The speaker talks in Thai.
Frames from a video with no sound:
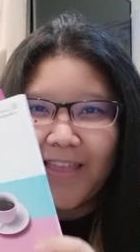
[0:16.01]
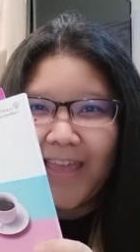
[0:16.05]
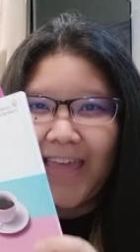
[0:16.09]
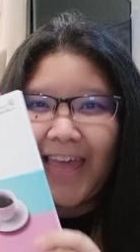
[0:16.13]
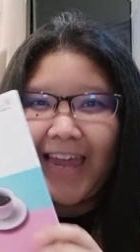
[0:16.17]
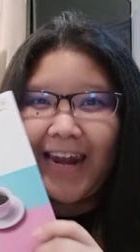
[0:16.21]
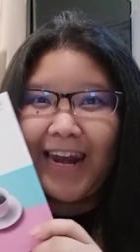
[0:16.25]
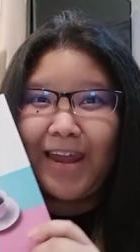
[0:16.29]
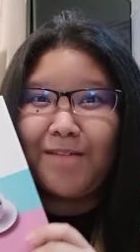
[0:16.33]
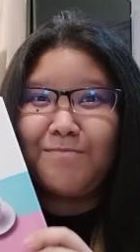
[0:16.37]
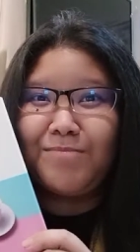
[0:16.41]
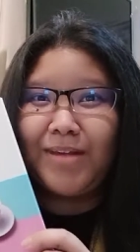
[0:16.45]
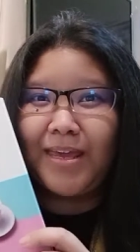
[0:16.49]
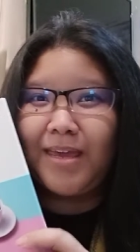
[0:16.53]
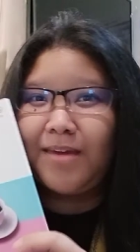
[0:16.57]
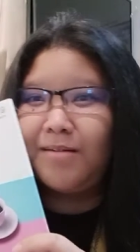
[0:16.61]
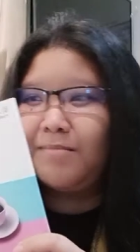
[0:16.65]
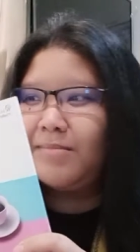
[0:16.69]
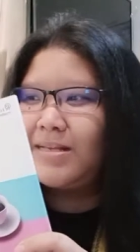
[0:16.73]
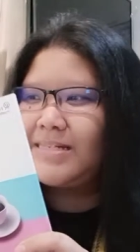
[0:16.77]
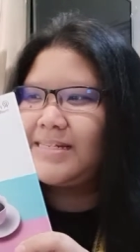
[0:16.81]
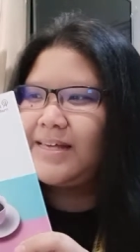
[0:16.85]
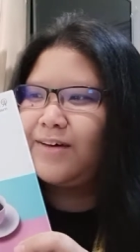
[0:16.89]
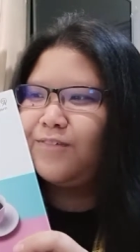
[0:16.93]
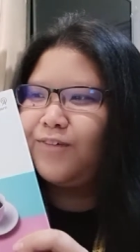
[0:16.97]
เล่มนี้
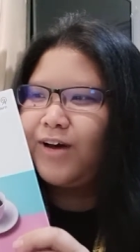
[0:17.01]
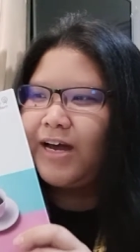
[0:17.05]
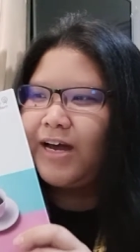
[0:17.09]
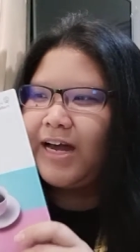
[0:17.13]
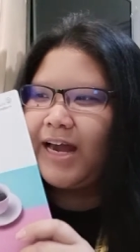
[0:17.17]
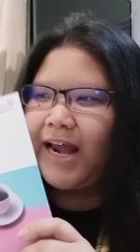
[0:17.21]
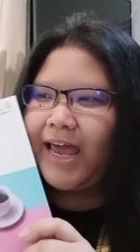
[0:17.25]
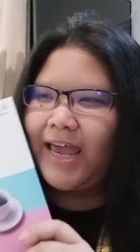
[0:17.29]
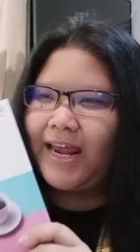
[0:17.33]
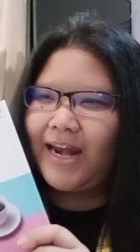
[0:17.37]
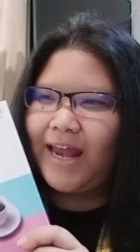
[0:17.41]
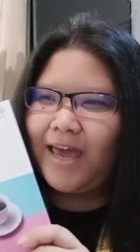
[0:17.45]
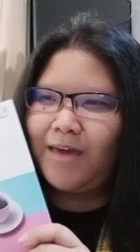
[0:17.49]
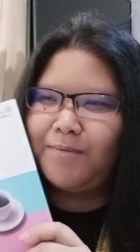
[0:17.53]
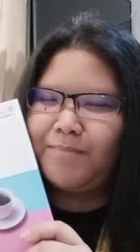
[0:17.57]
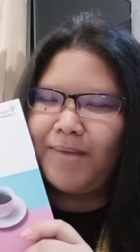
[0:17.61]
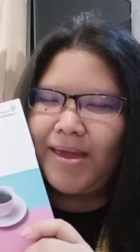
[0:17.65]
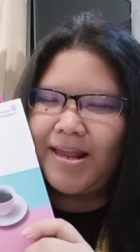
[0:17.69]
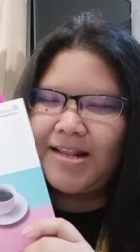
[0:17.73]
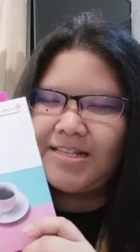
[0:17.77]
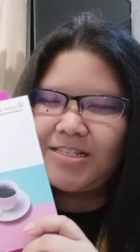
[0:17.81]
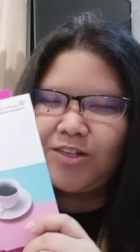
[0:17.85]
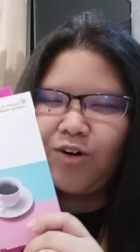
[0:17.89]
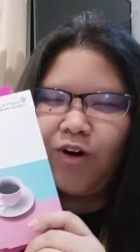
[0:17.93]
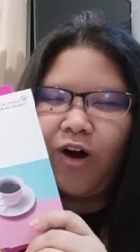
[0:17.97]
ไม่ทราบว่าใครได้เป็
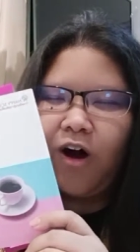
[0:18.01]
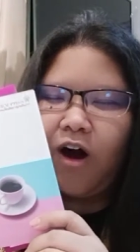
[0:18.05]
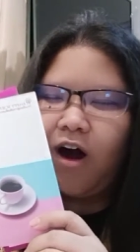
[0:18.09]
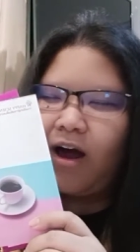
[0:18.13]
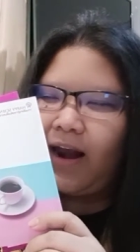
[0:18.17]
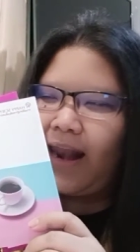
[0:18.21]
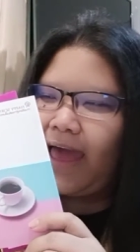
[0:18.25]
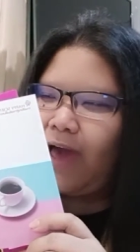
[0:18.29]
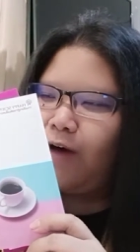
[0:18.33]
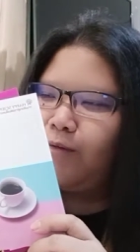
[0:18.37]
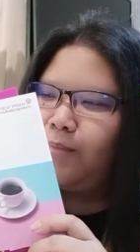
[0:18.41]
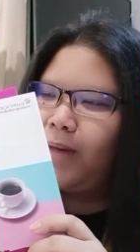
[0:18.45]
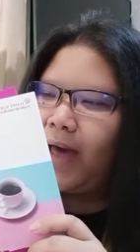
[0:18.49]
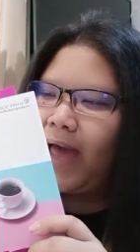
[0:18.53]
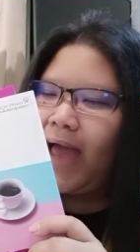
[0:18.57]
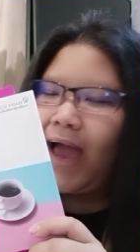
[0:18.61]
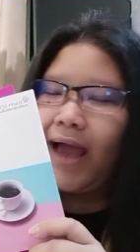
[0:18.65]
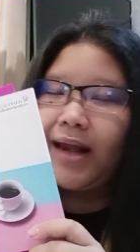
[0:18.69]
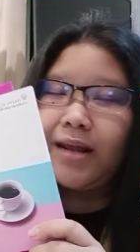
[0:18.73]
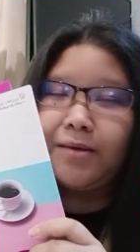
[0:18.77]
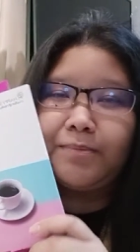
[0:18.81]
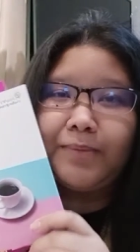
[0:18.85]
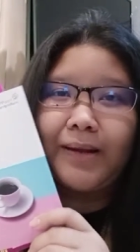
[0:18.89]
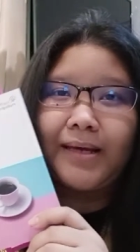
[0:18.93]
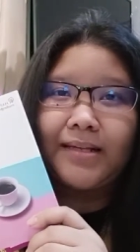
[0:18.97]
นเจ้าของแล้วบ้าง
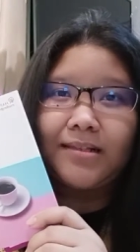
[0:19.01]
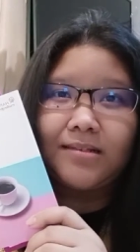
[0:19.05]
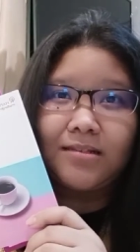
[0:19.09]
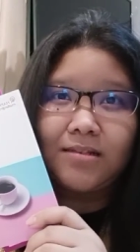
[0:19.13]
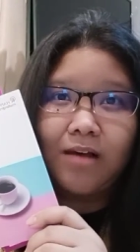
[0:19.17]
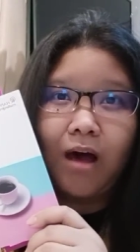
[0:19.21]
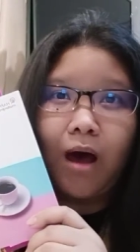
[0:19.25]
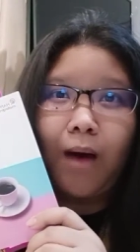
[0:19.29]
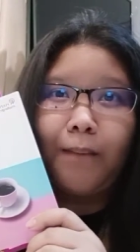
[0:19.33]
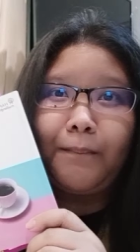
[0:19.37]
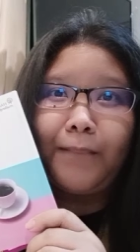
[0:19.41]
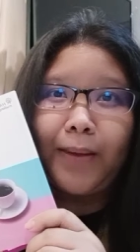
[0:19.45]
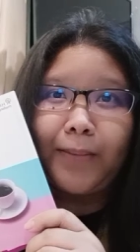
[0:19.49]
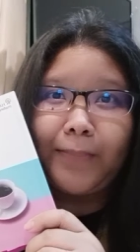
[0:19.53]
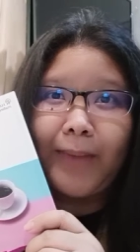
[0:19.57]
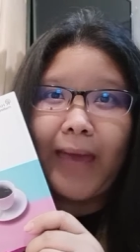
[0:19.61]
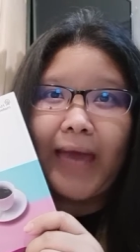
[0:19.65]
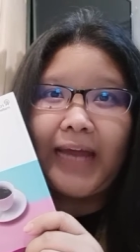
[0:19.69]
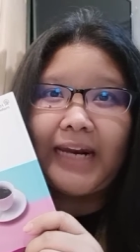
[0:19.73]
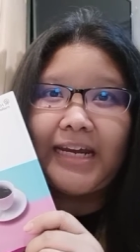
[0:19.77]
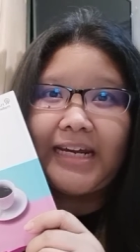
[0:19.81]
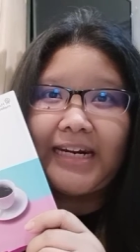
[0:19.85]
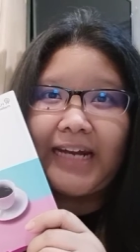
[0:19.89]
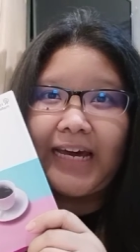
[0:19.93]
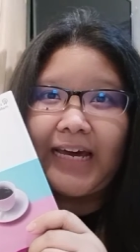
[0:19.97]
นี่ปลาชอบมาก
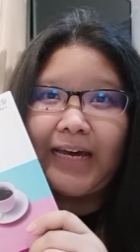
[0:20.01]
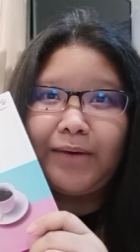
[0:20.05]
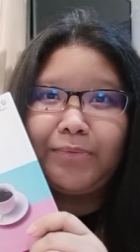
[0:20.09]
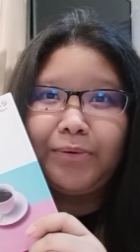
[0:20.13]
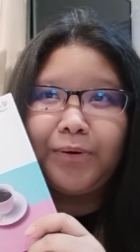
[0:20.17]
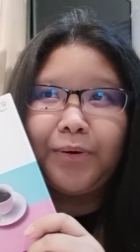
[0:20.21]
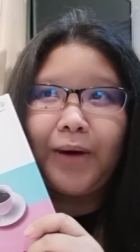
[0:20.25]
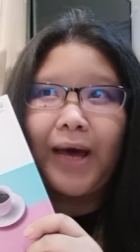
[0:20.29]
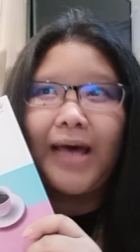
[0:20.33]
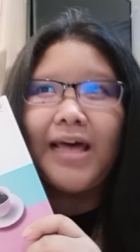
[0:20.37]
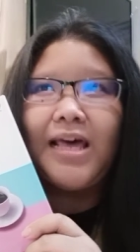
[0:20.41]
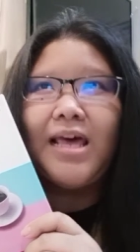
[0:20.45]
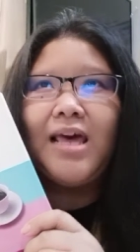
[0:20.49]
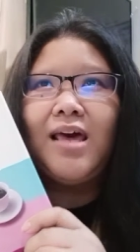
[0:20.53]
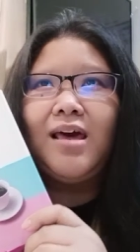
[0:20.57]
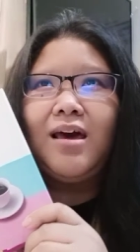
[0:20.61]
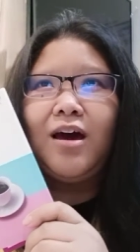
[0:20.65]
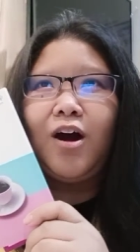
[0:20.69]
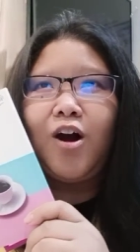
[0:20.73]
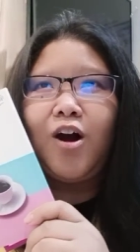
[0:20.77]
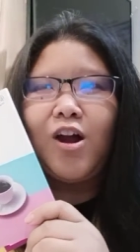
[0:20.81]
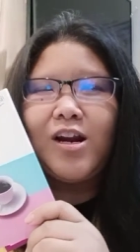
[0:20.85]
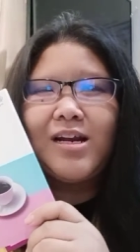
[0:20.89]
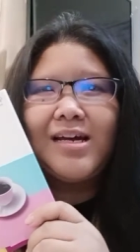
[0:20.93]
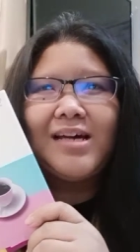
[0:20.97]
ๆเลยนะคะ เพราะว่า
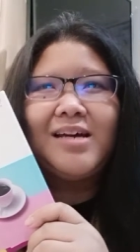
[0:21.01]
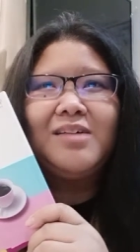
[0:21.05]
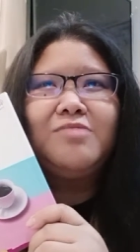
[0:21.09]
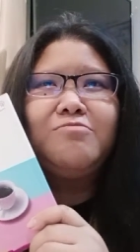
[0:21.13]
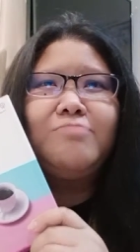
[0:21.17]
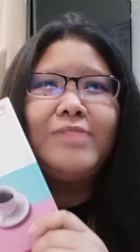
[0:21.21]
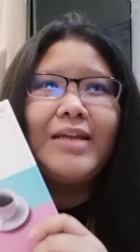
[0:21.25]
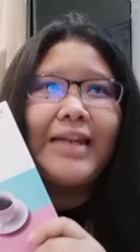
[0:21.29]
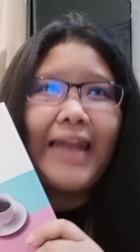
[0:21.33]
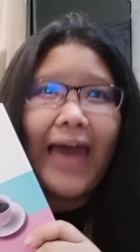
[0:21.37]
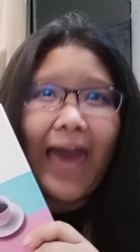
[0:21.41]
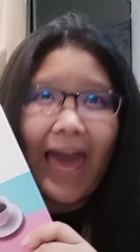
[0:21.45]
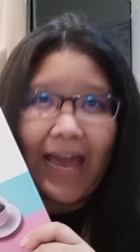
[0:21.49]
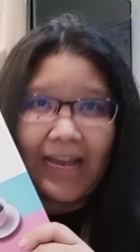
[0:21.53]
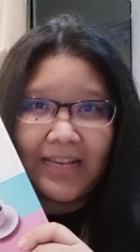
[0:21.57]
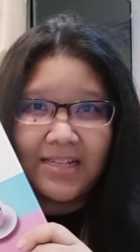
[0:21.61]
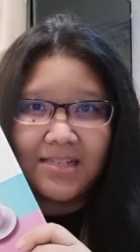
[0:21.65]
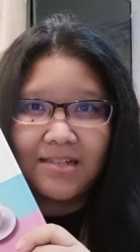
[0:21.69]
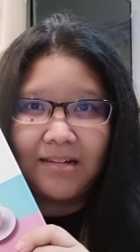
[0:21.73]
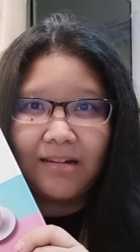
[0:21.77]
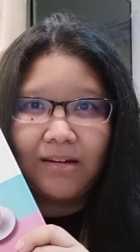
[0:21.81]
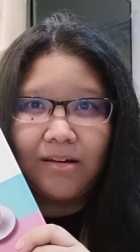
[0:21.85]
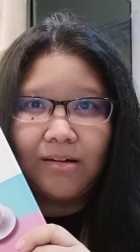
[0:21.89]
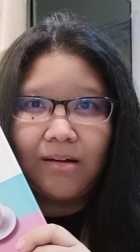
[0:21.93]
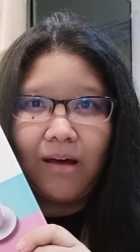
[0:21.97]
ค่อนข้างรีแลกซ์
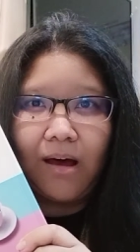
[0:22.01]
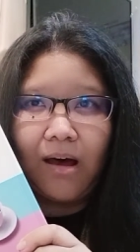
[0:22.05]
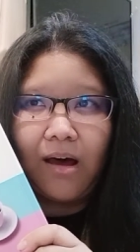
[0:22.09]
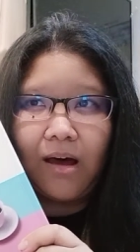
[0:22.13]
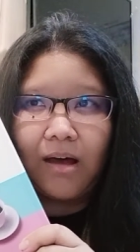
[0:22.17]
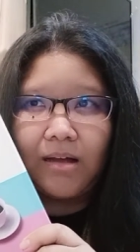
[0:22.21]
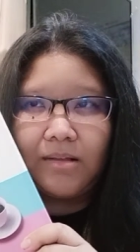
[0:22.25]
แล้วก็